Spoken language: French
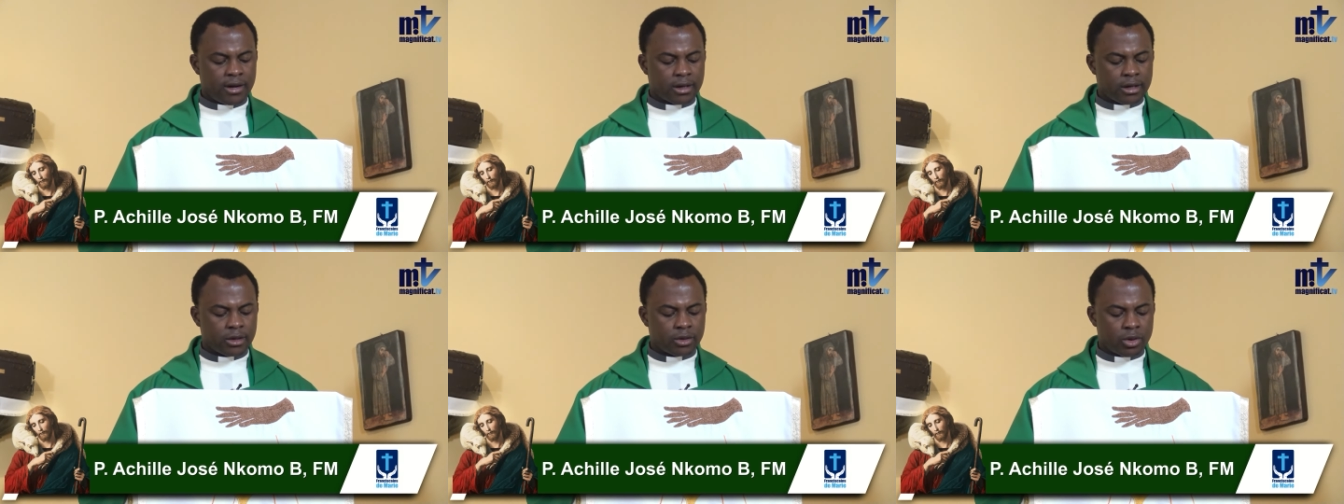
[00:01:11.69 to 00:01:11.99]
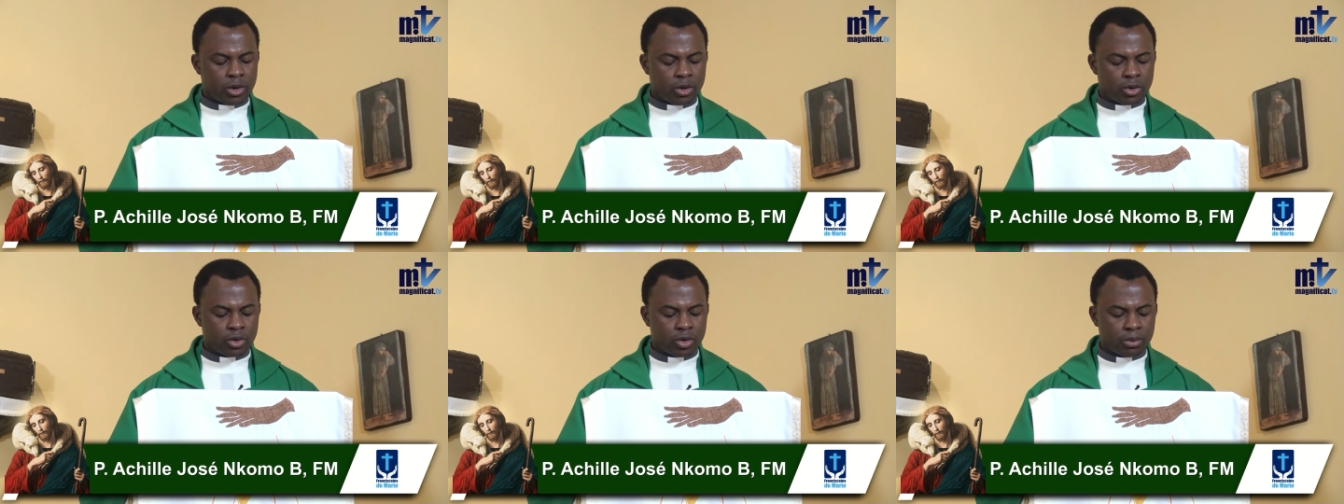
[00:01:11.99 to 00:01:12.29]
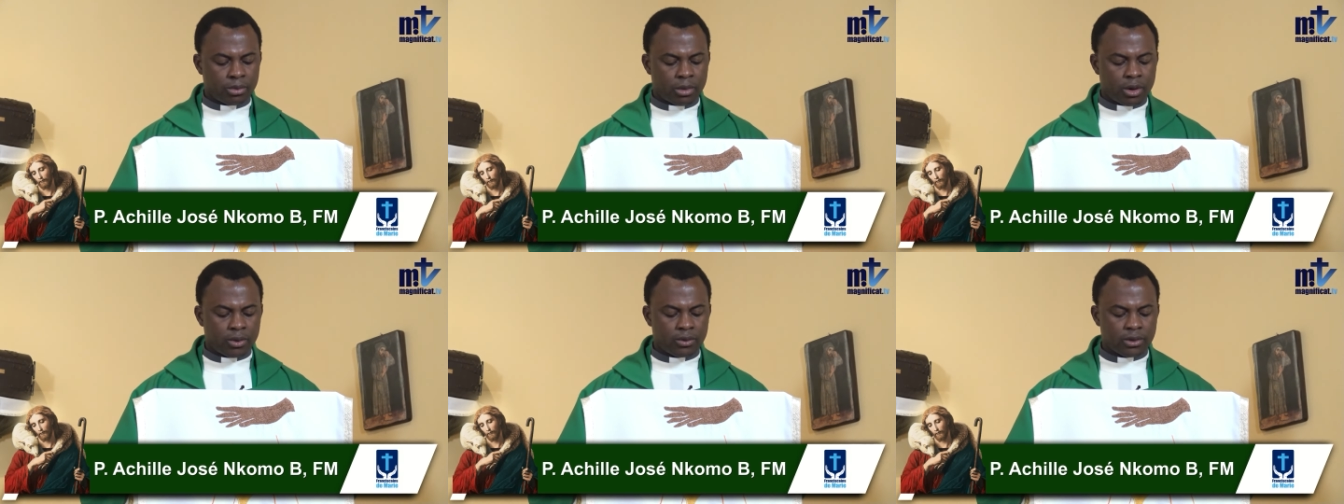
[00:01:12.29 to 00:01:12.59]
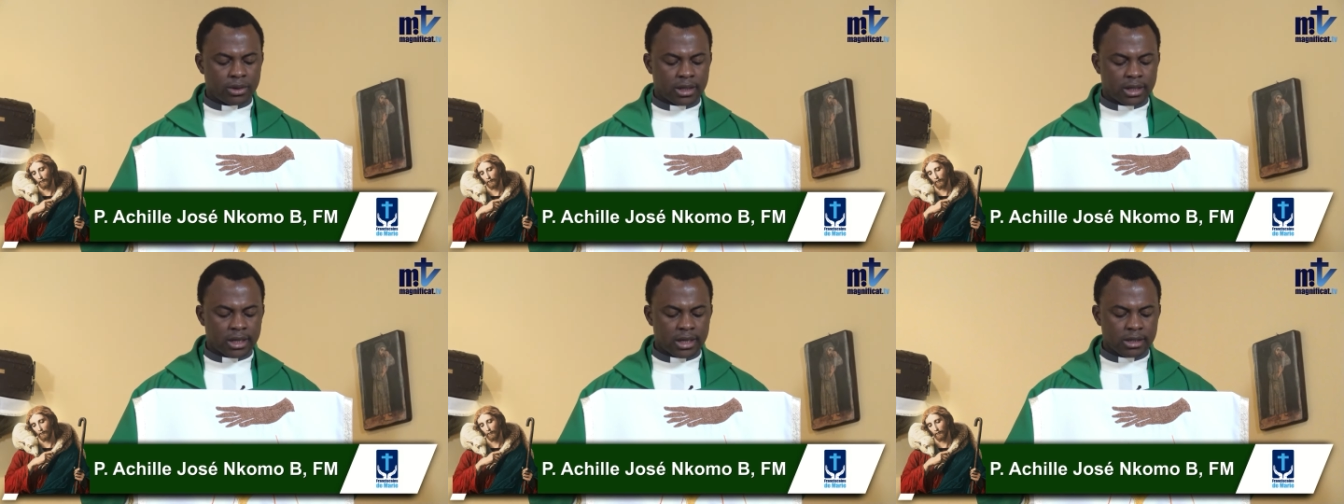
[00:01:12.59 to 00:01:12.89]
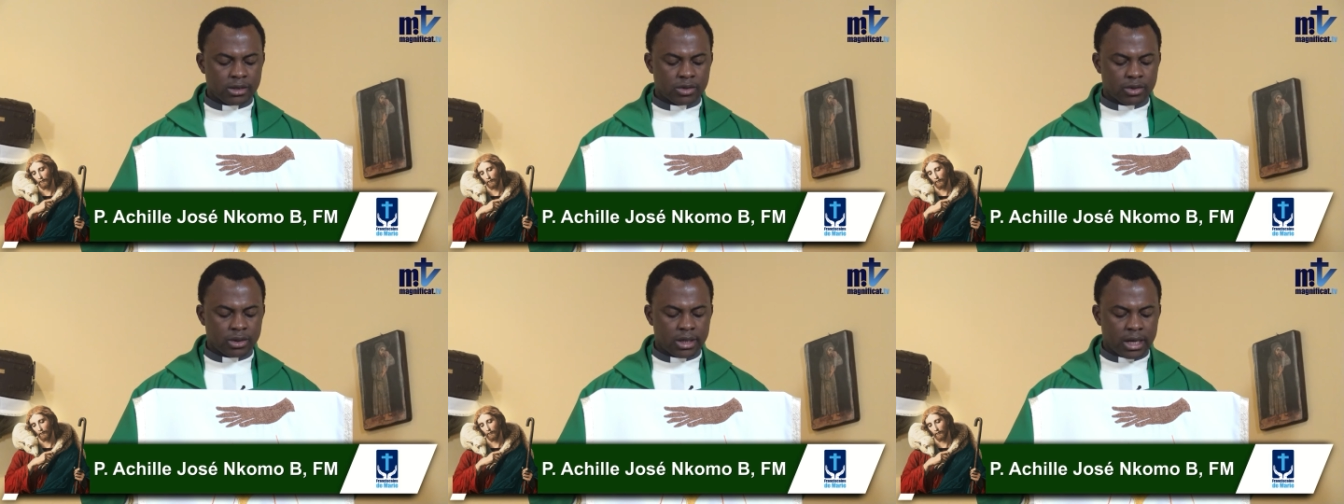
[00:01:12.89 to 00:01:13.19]
que ton aumône
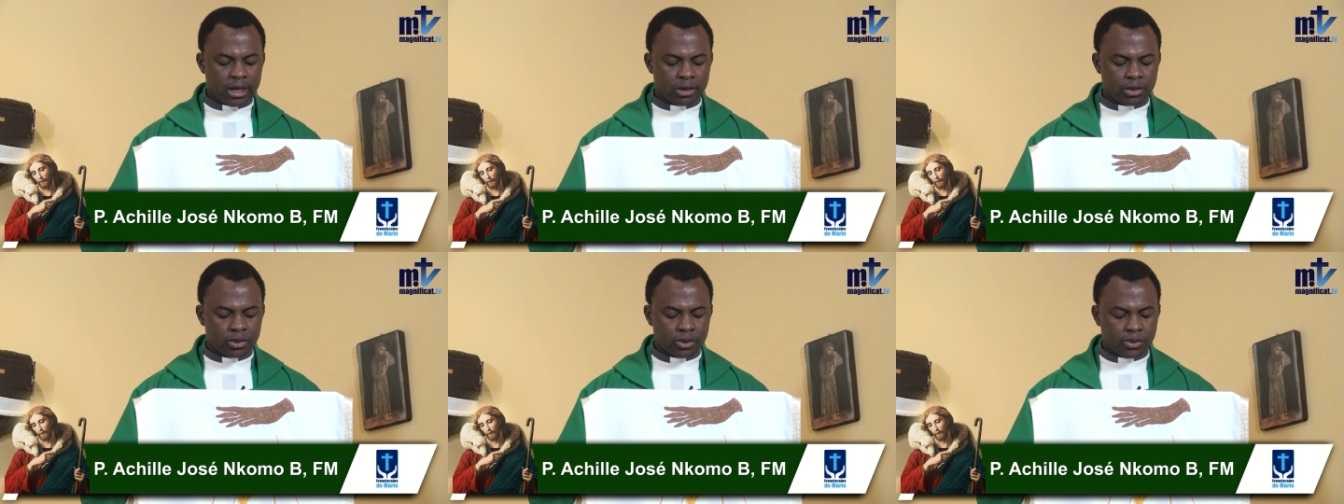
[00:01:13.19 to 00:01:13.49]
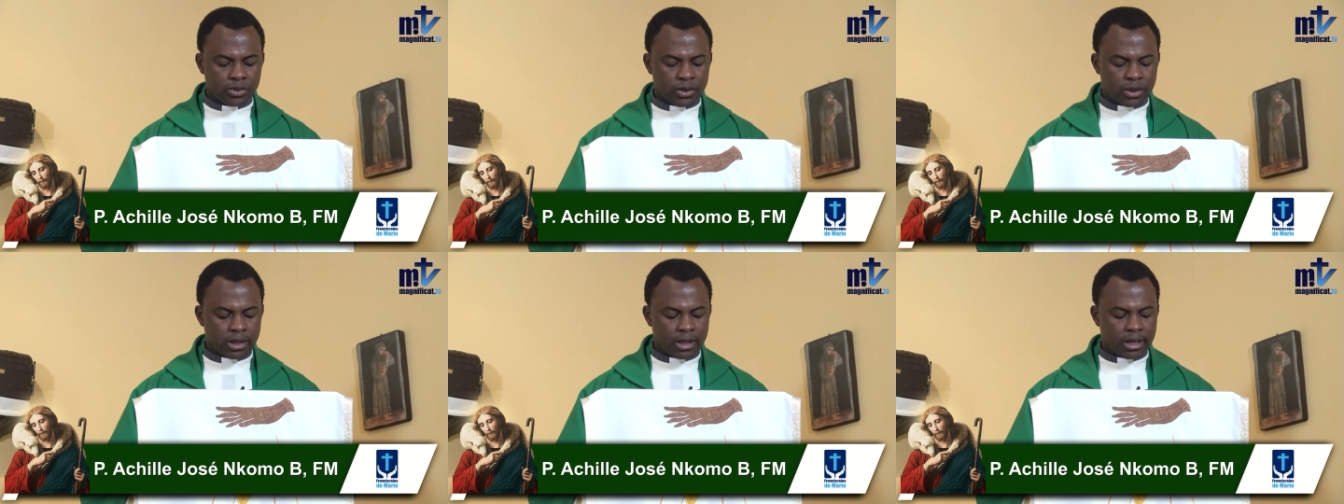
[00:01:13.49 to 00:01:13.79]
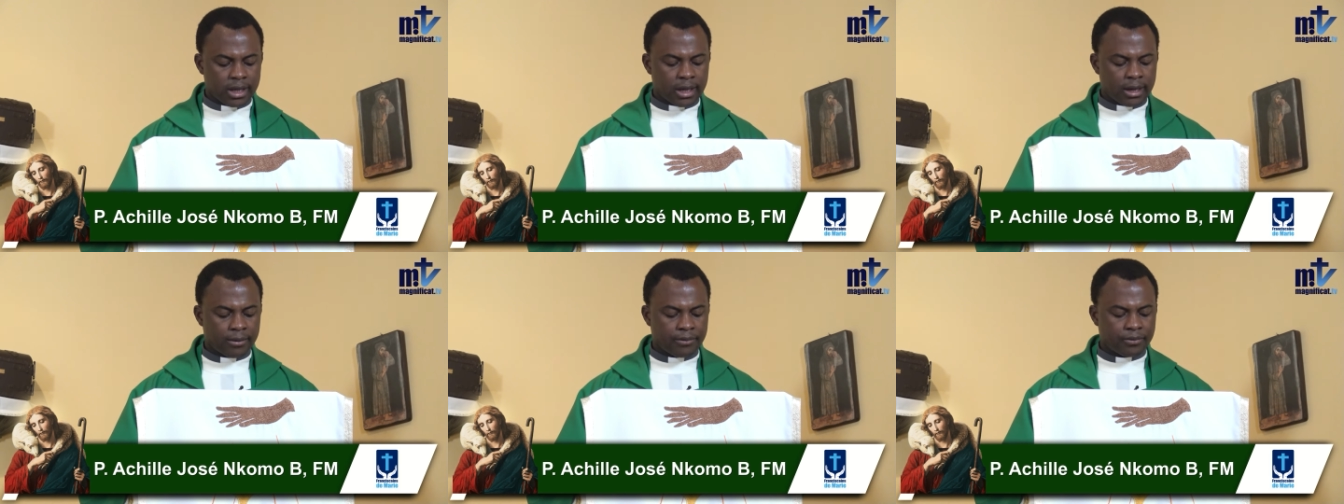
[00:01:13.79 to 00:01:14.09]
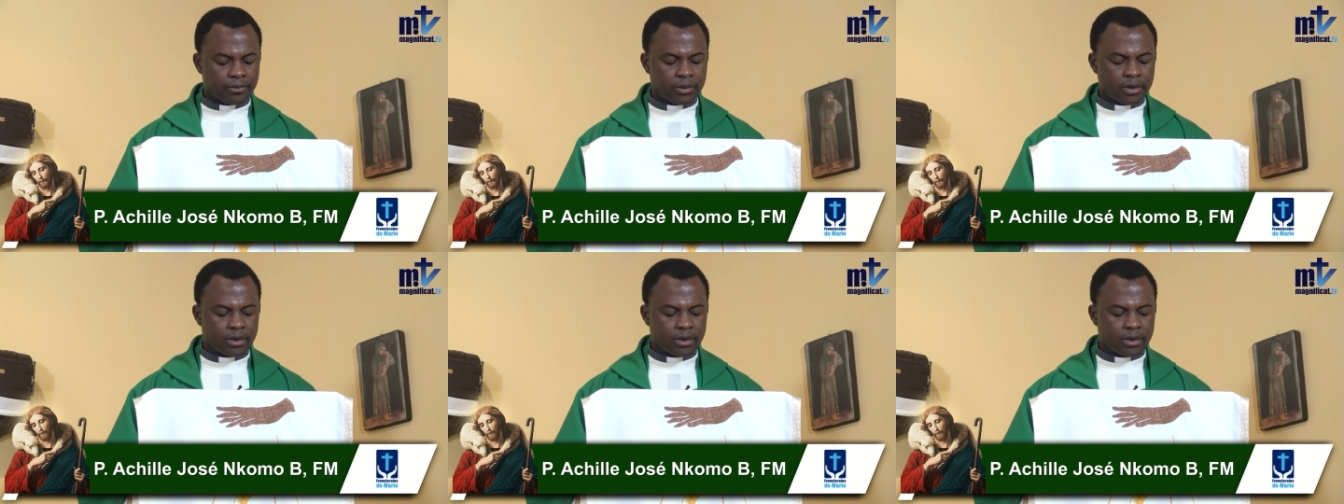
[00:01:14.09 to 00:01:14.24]
reste dans le secret.